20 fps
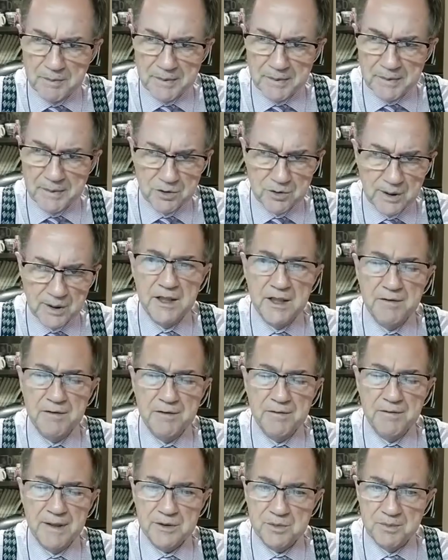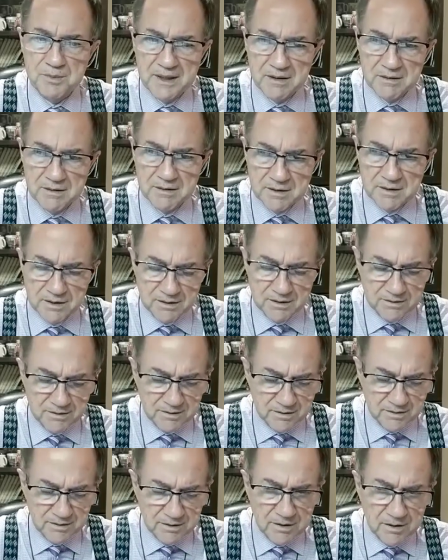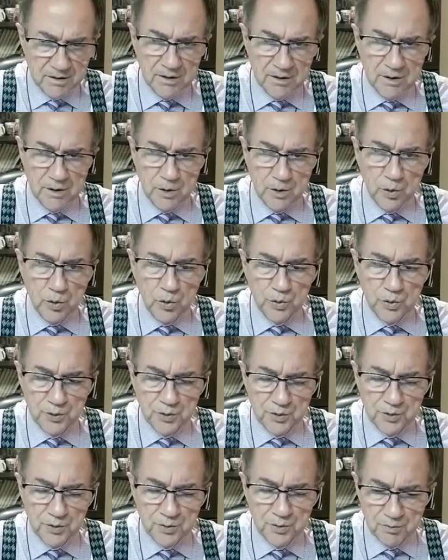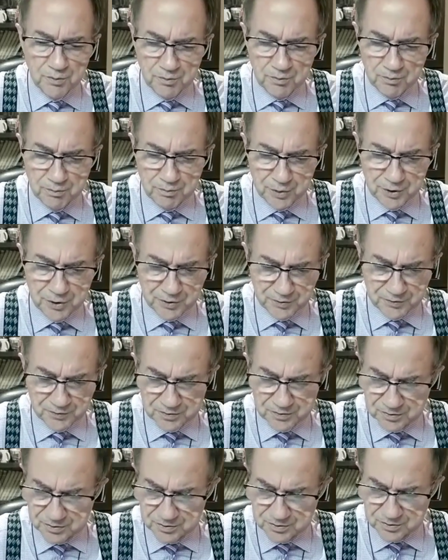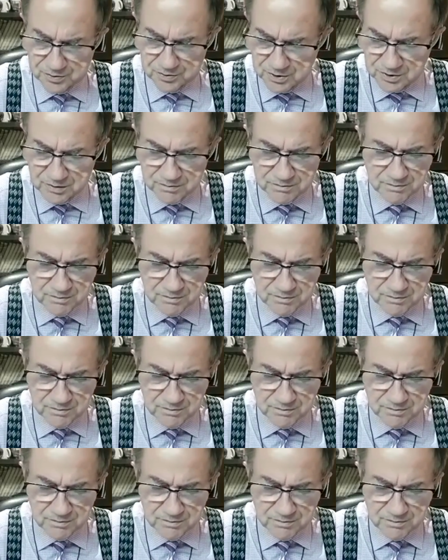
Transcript: al que te lleva tu mente. Uno, profundo.